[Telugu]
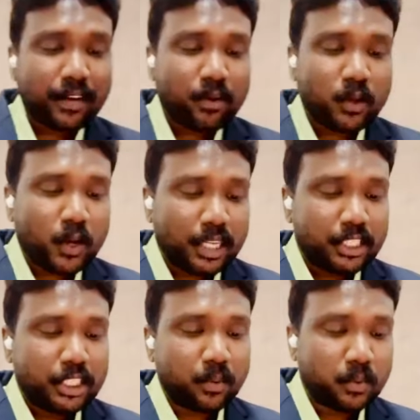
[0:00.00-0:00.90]
నాలుగు
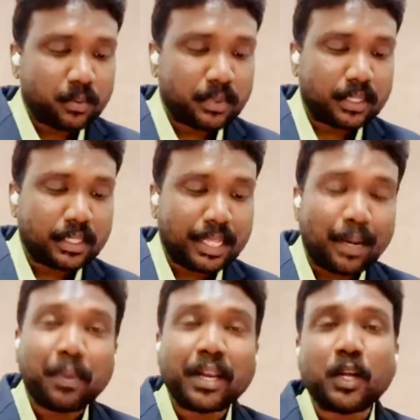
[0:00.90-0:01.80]
అధ్యాయం నలభై
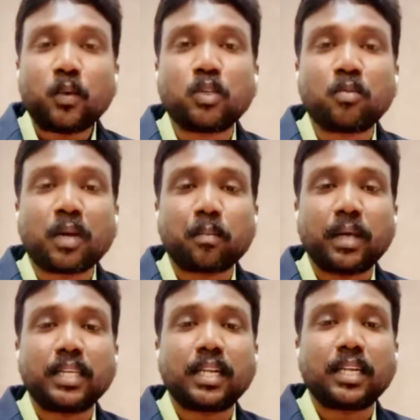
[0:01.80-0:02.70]
రెండు వచ్చిన మనం
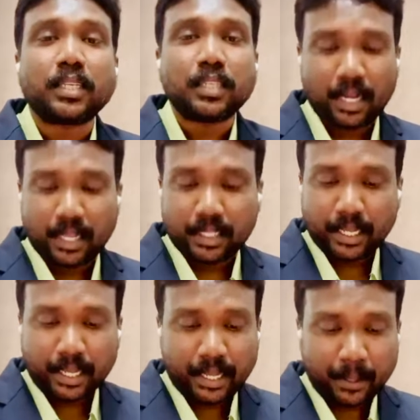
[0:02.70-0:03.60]
పరిశీలన చేసినట్లయితే
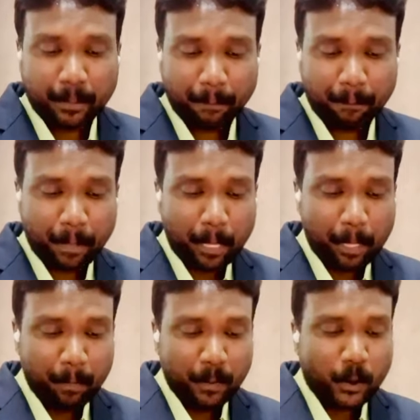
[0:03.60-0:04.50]

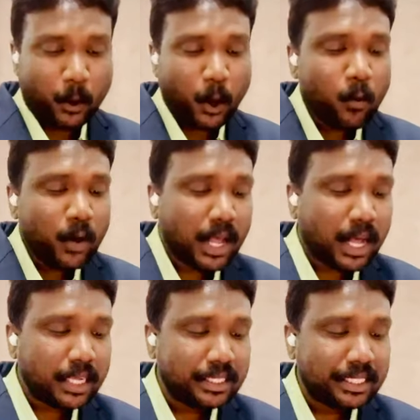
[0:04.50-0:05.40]
కావున
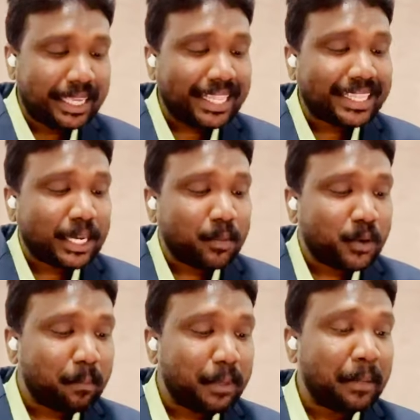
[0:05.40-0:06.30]
ఏ దినమున
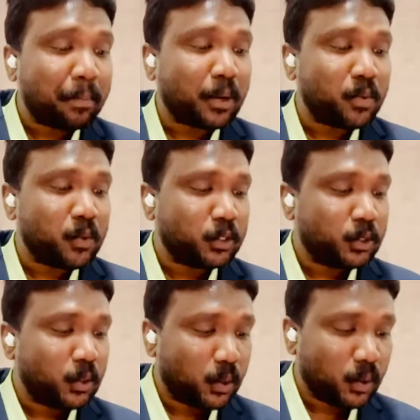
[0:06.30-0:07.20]
మీ ప్రభు వచ్చునో
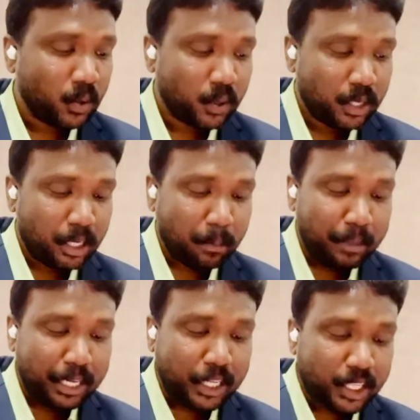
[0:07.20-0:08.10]

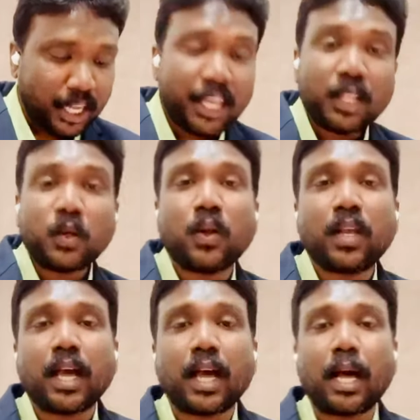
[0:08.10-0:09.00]
మీకు తెలియదు కనుక
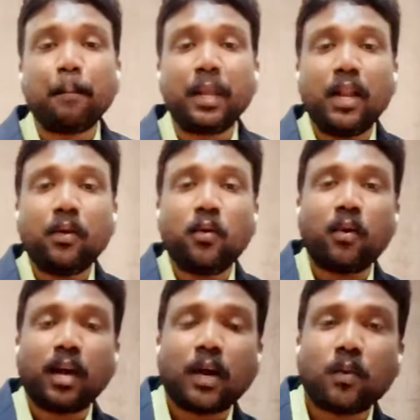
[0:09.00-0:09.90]

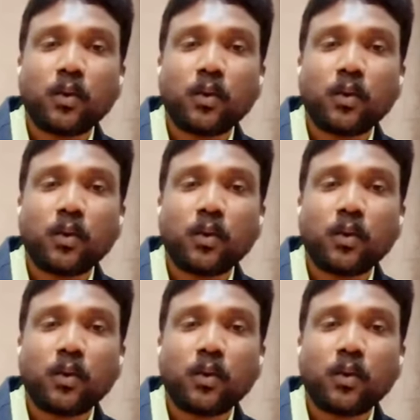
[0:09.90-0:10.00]
మెలుకువగా ఉండు